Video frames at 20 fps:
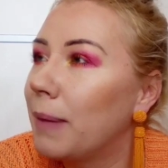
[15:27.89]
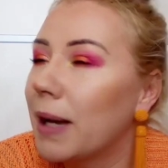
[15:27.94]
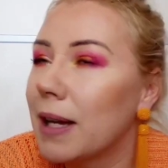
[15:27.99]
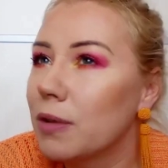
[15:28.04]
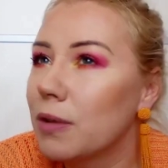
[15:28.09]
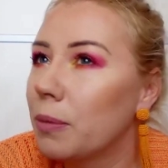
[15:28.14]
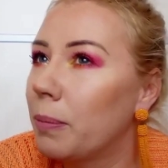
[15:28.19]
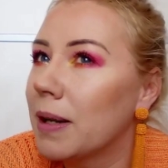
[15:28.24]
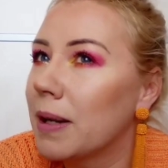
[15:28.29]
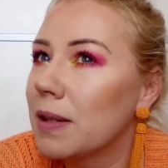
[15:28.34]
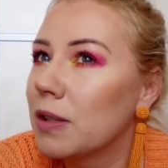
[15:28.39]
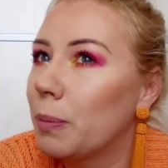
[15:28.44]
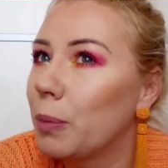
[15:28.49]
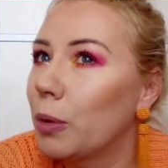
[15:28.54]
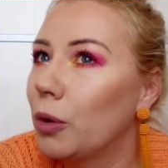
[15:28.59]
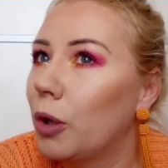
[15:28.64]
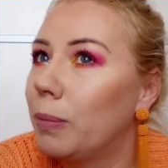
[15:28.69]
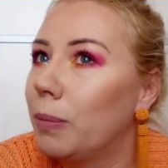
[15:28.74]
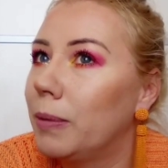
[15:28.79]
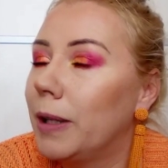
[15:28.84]
bardzo, bardzo
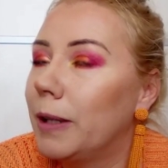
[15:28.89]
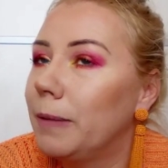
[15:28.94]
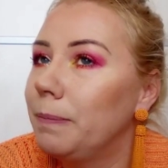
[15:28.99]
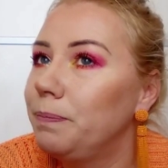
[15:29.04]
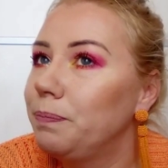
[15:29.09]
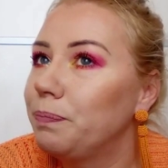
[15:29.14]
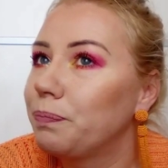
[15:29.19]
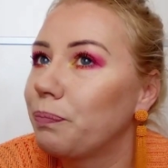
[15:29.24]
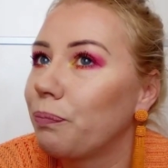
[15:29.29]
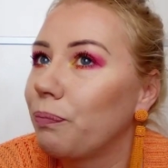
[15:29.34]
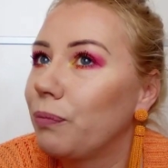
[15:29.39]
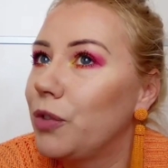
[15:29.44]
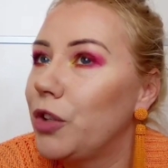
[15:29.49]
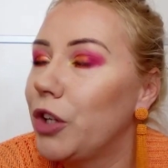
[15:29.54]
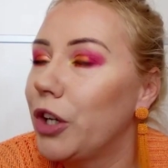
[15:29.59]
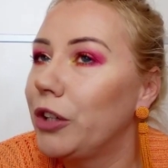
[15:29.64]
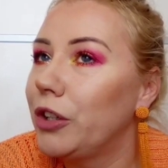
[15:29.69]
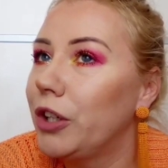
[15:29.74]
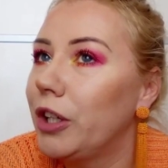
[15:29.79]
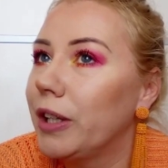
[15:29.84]
podobne
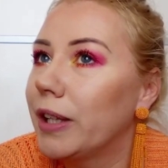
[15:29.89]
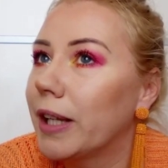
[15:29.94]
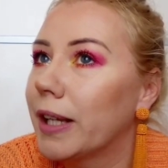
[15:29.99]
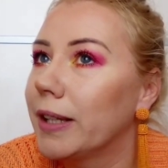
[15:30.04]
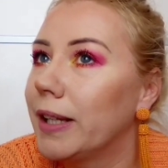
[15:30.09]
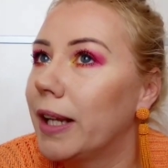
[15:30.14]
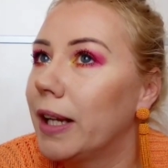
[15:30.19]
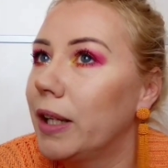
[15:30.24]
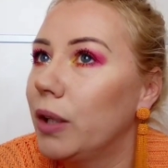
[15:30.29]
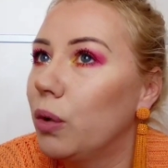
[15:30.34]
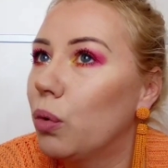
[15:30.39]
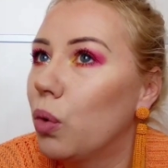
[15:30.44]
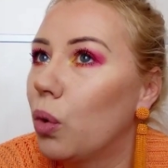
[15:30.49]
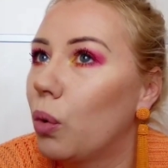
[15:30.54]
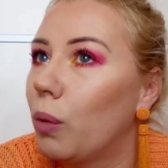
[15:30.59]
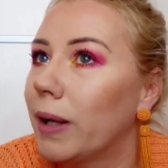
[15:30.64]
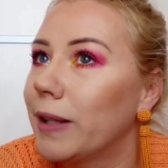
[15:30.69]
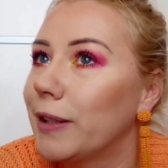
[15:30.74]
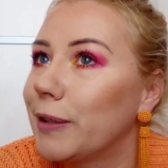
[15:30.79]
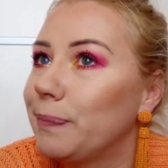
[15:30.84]
cienie i tak dalej,
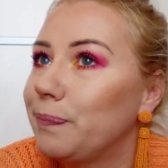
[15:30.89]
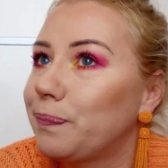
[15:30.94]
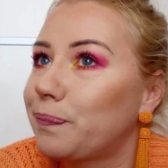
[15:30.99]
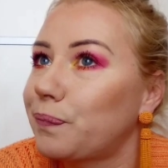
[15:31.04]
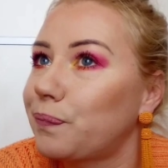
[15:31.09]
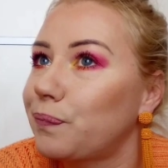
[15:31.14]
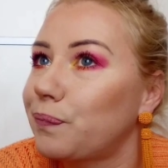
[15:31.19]
układ.